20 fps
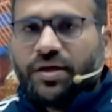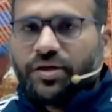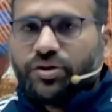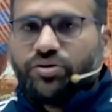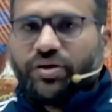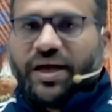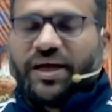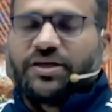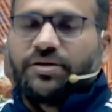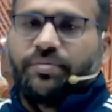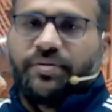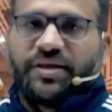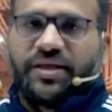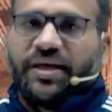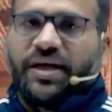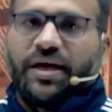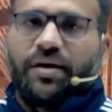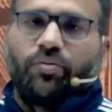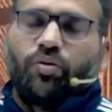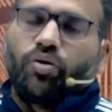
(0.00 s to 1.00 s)
जो राष्ट्रपति
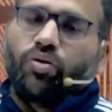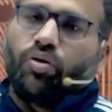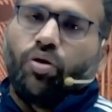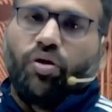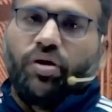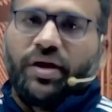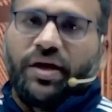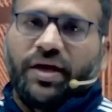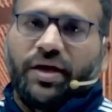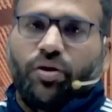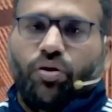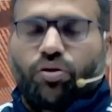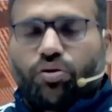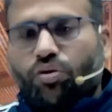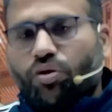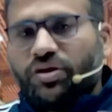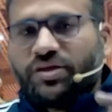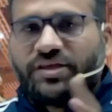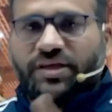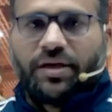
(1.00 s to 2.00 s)
है वो कौन है और
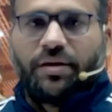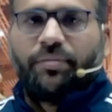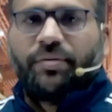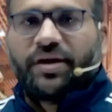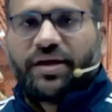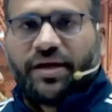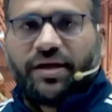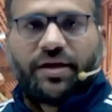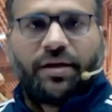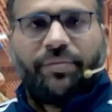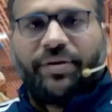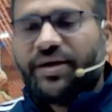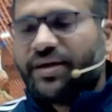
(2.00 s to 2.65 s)
कौन से नंबर के कमेंट